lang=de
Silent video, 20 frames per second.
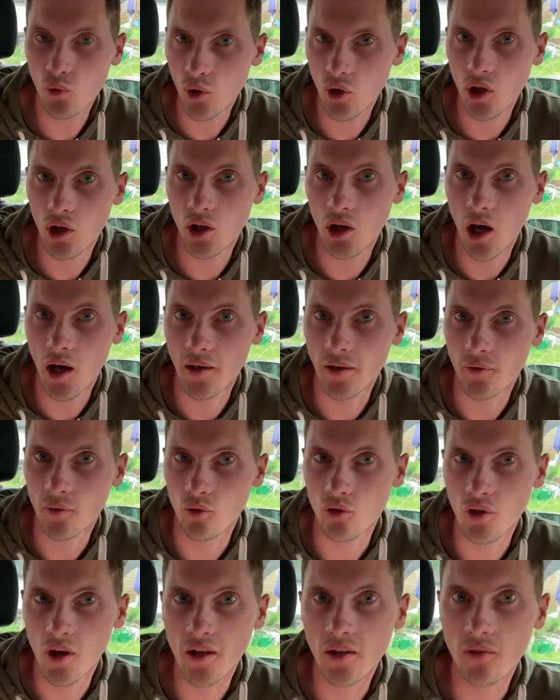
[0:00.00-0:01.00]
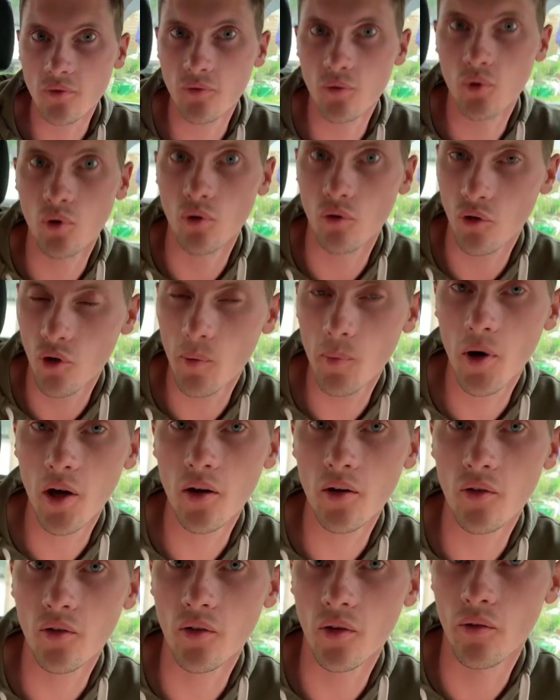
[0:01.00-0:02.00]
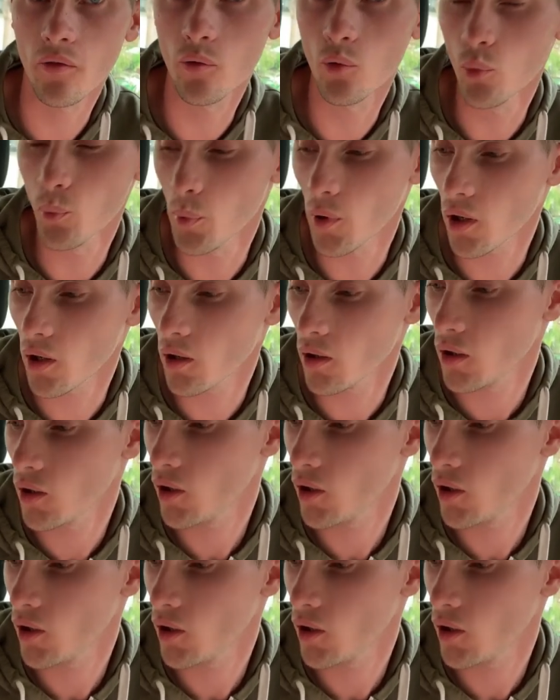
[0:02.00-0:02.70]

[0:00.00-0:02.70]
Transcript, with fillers: finde den gar nicht so schlecht. Für den Sommer ist der super